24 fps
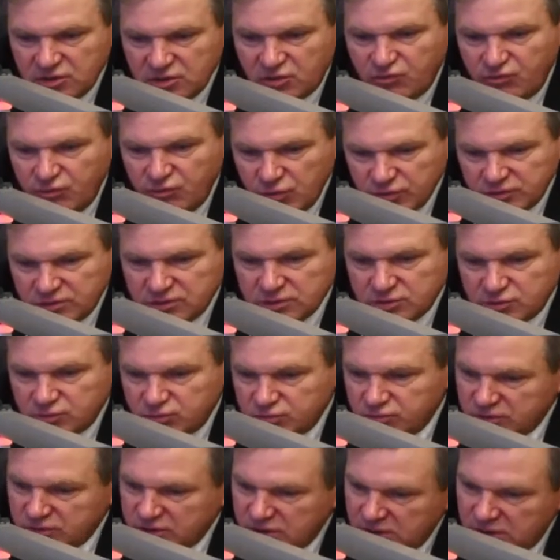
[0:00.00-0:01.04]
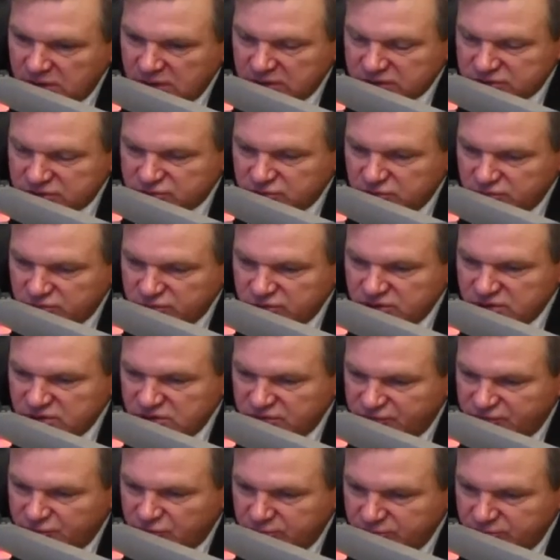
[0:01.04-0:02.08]
Y, kwoty, które są
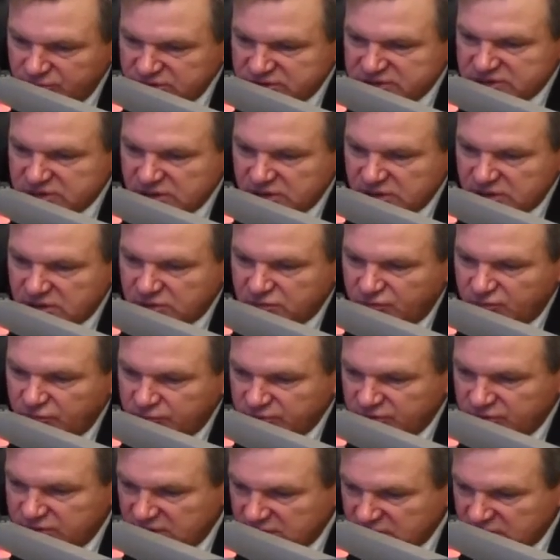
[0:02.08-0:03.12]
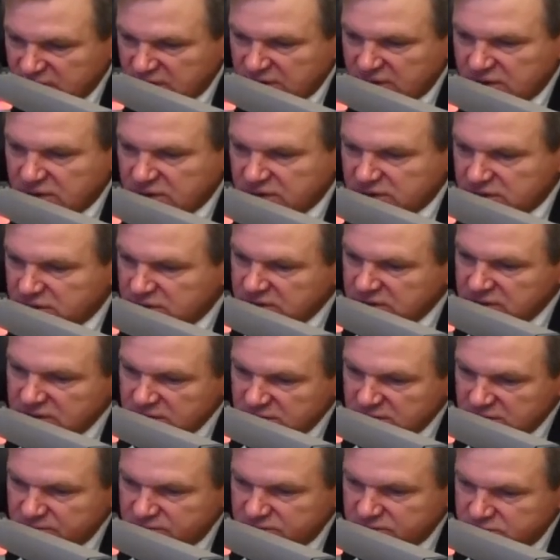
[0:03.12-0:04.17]
i w komisjach, w komitetach. Y,
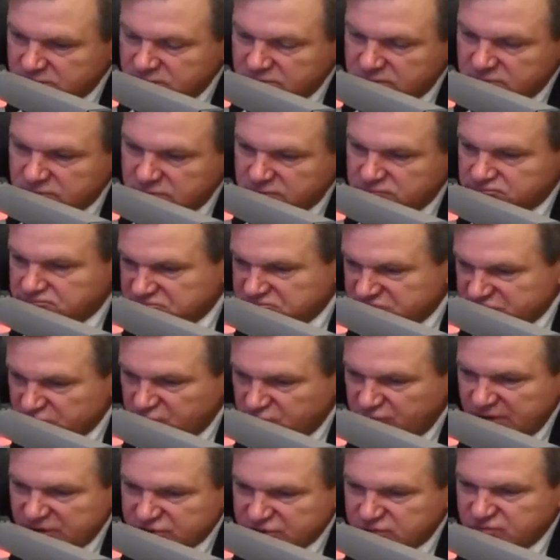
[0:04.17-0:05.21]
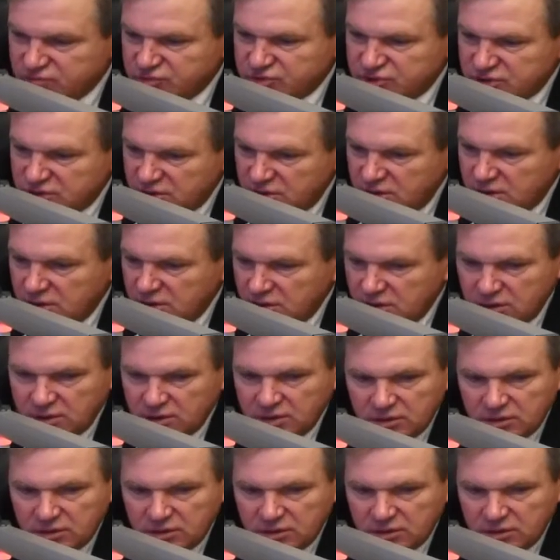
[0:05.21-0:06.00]
mm, Zauważam, że...